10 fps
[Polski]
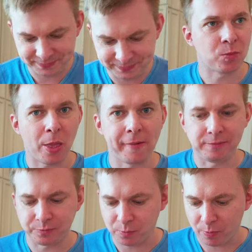Ja z
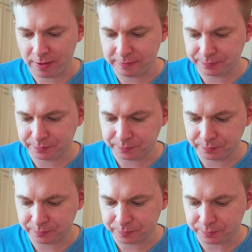kolei
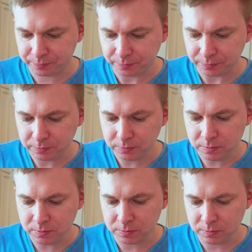delikatnie, ale w
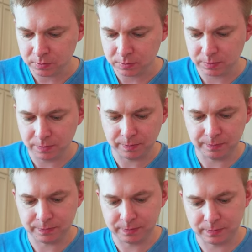stronę tej,
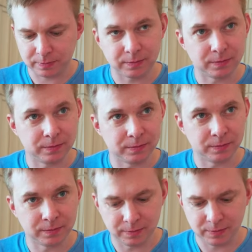te, tego
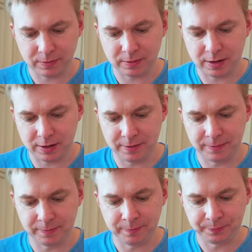śniadanka bym się tak?
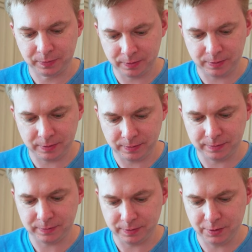skłaniał, no.
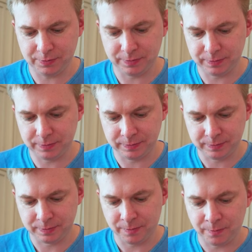no. są
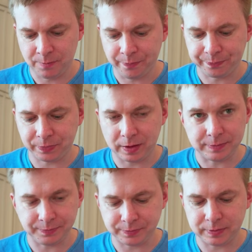spoko.
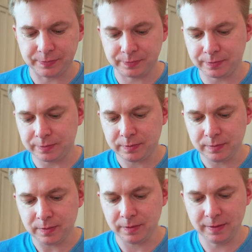
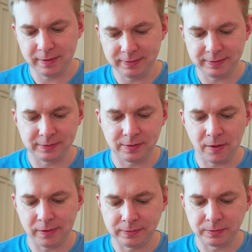Smakowo, no trochę
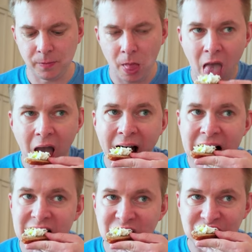podobne, podobne
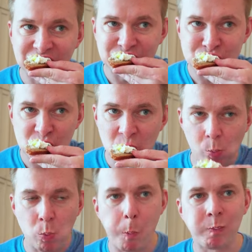składniki,
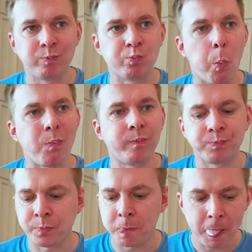ale tutaj
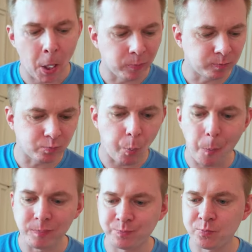
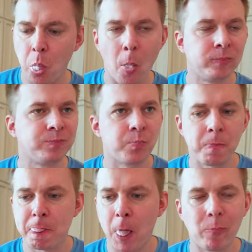wolałbym ten
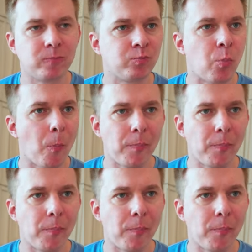serek niż frankfurter.